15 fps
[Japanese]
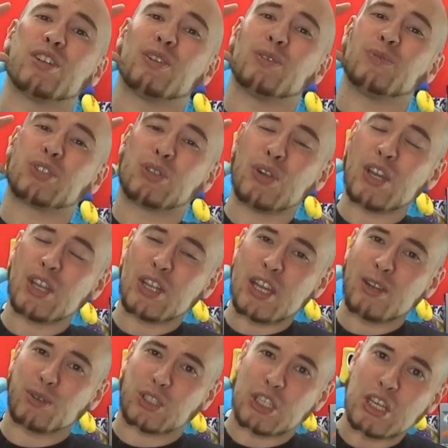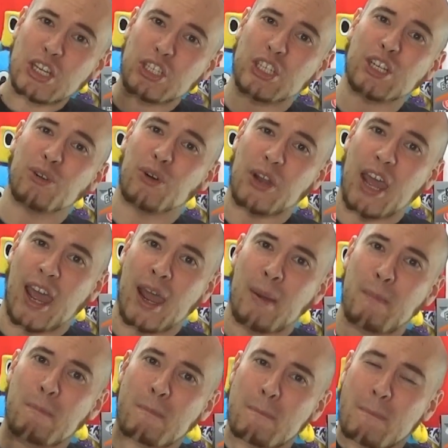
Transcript: 3D の CG をね、